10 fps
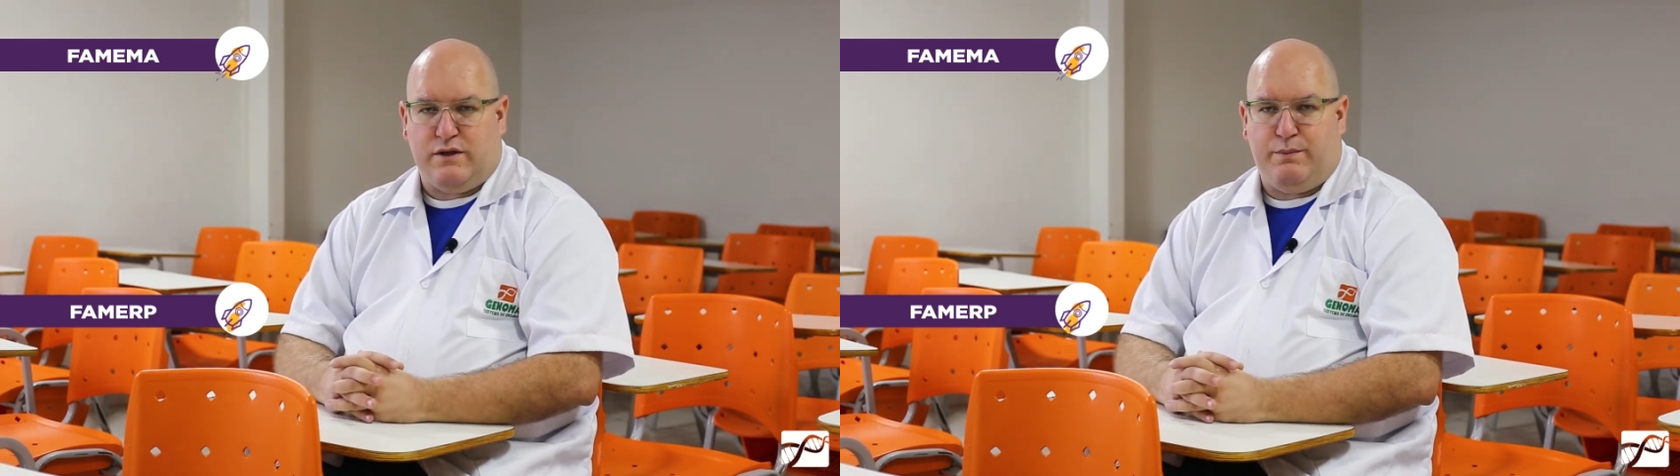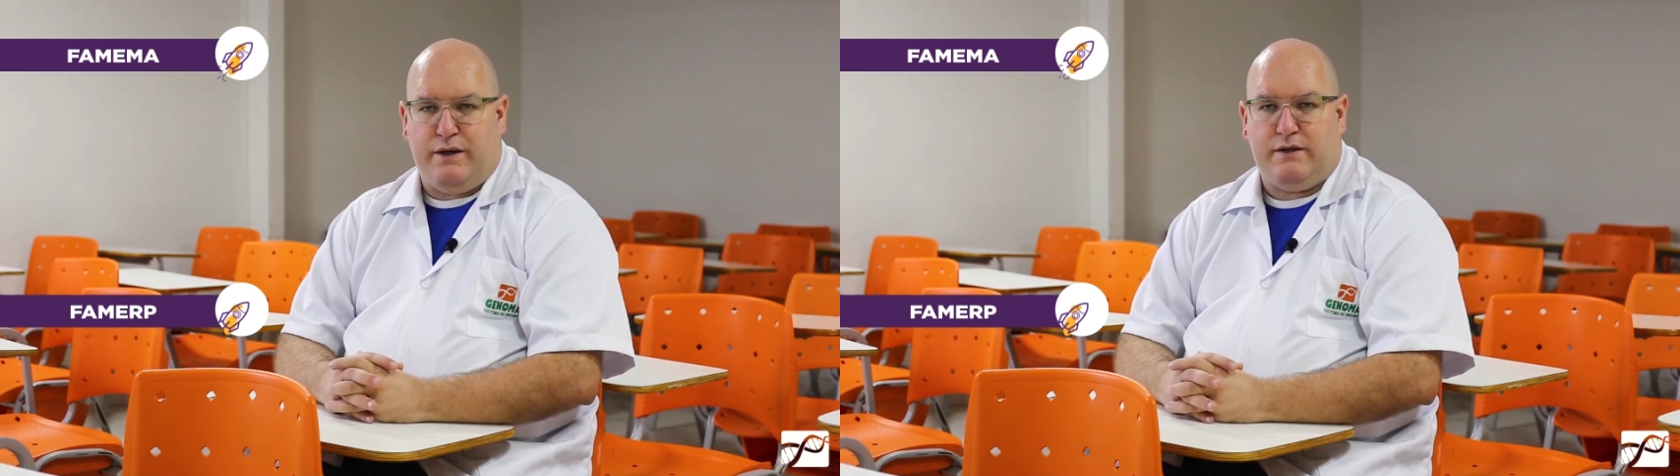
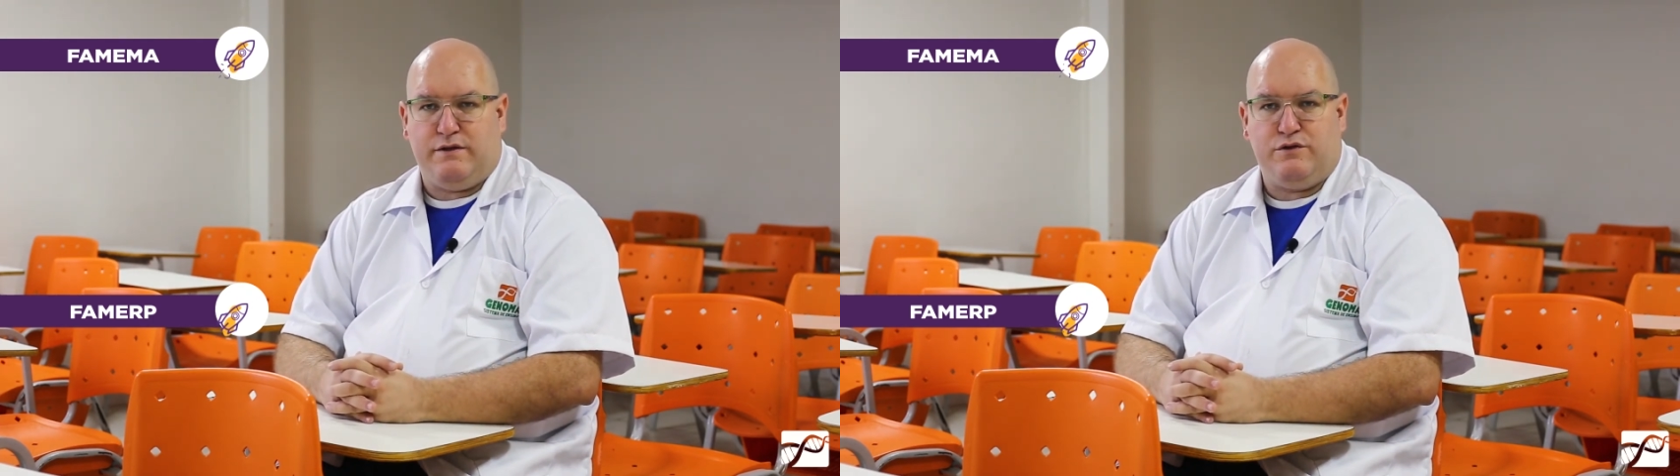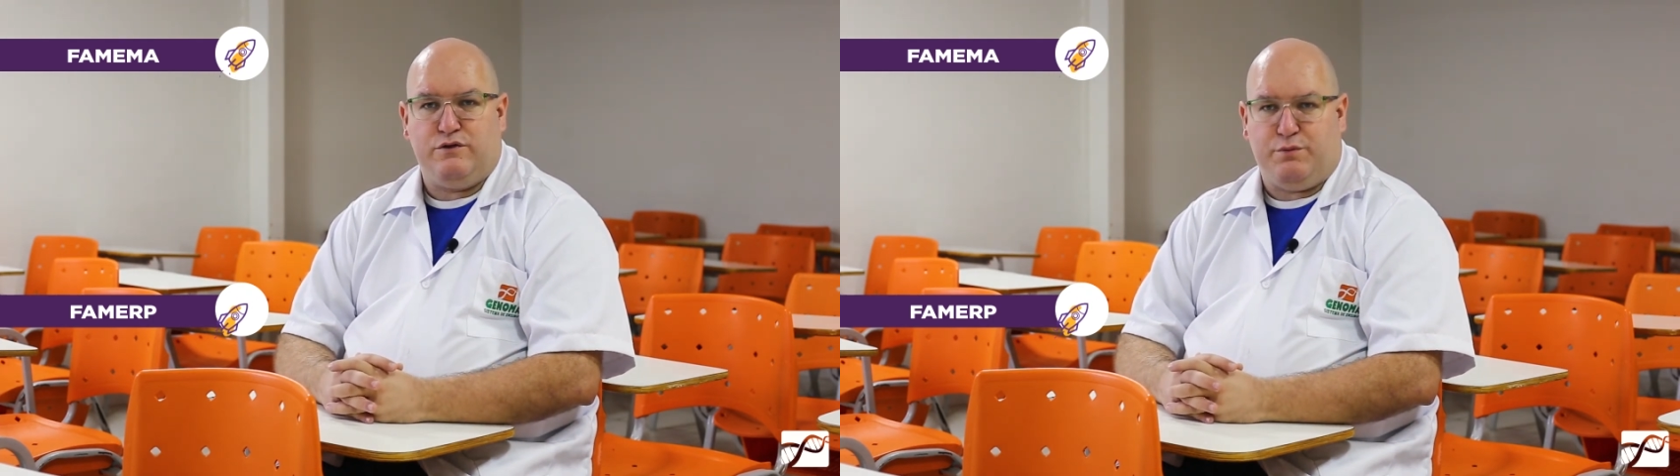
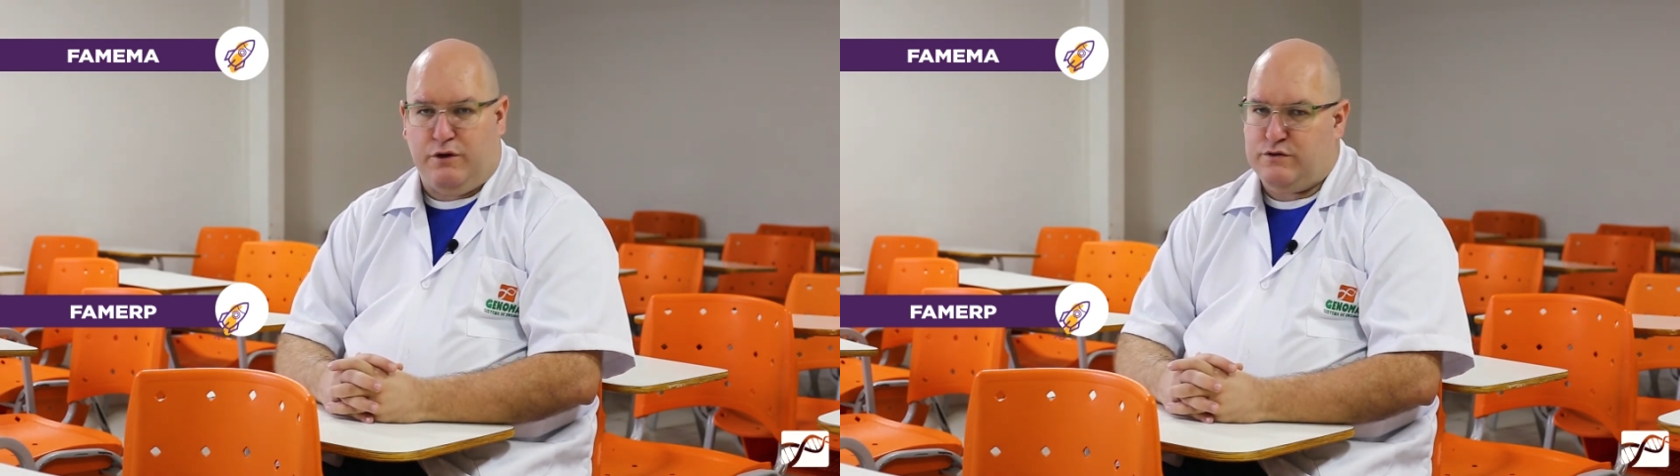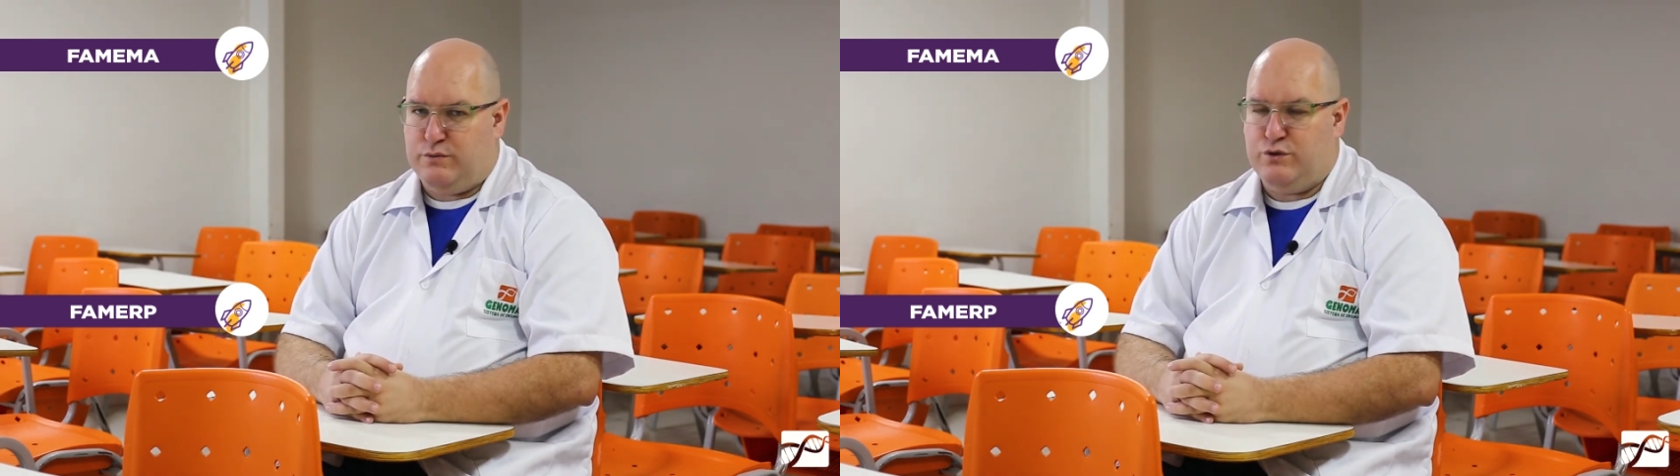abertas nos
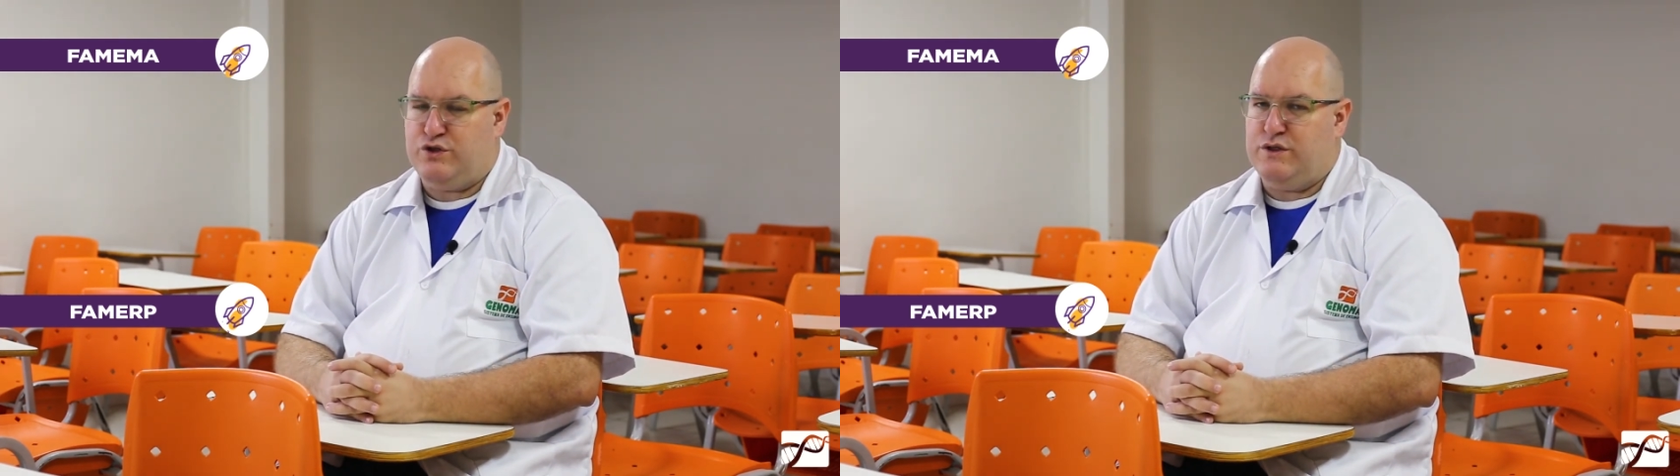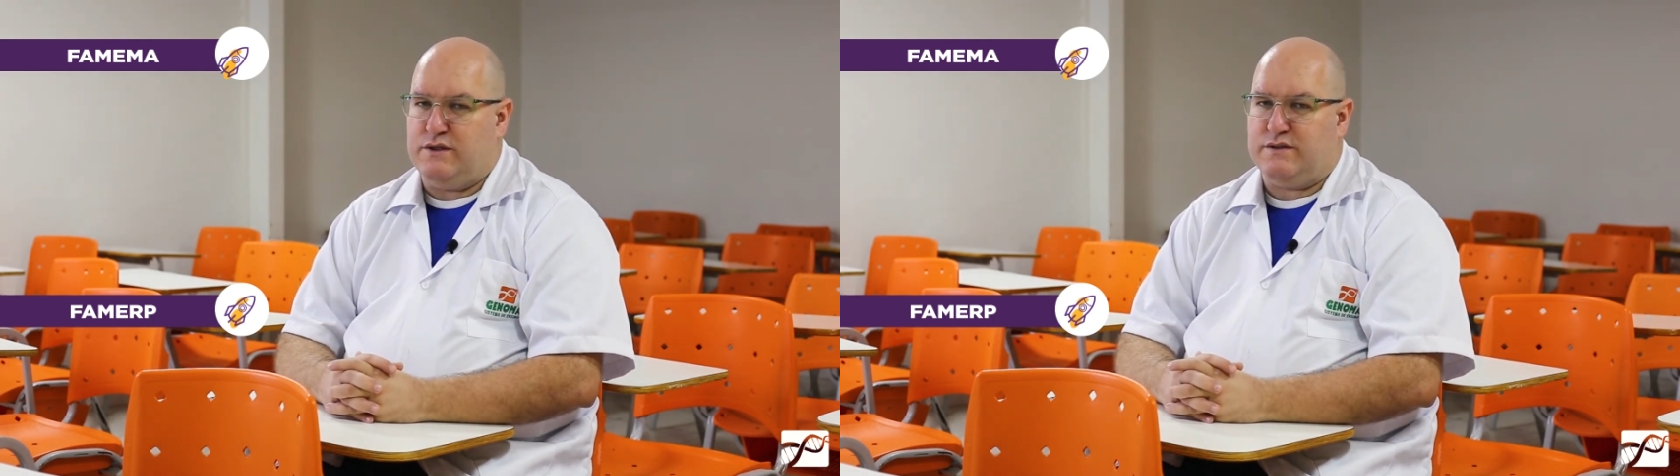próximos
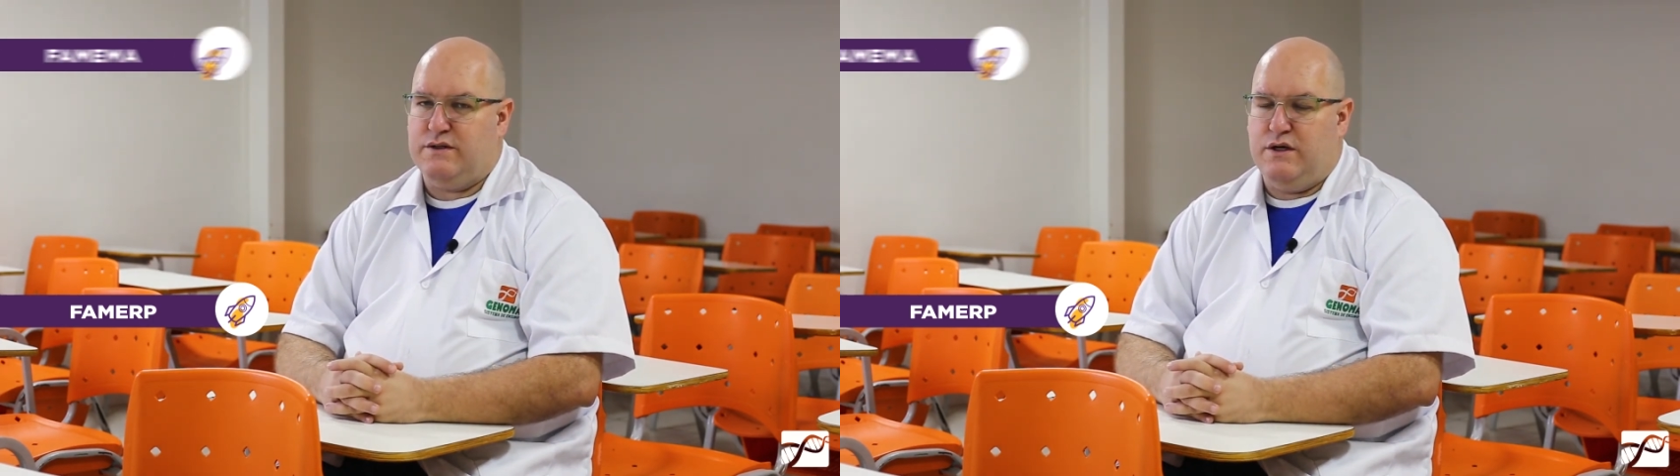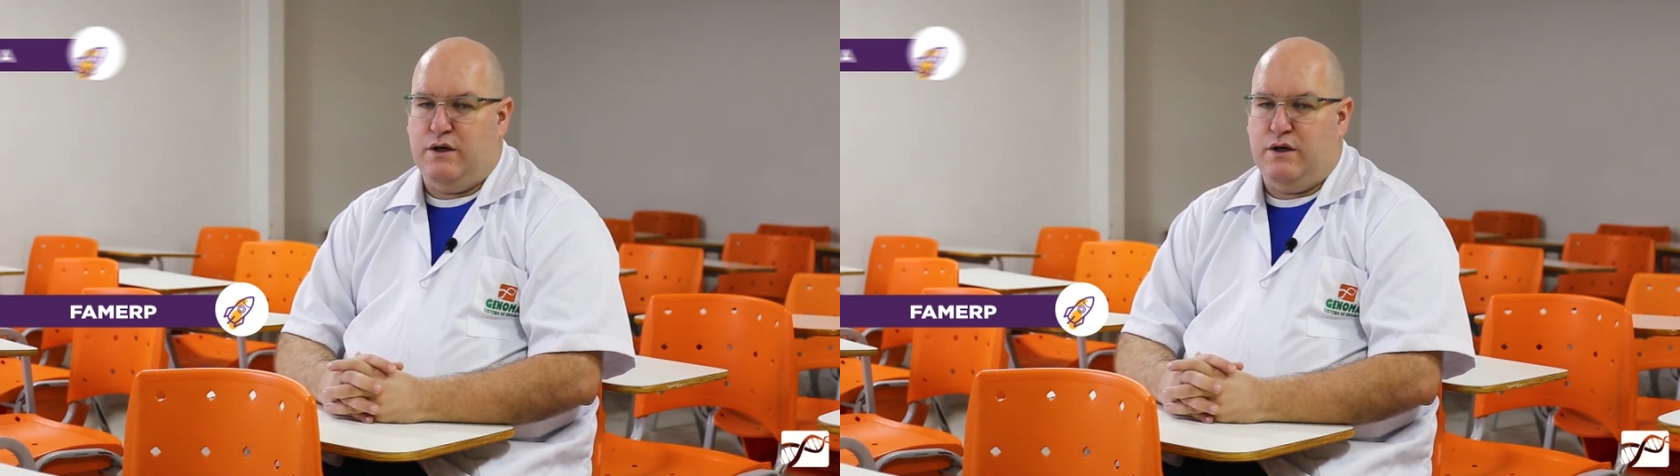dias,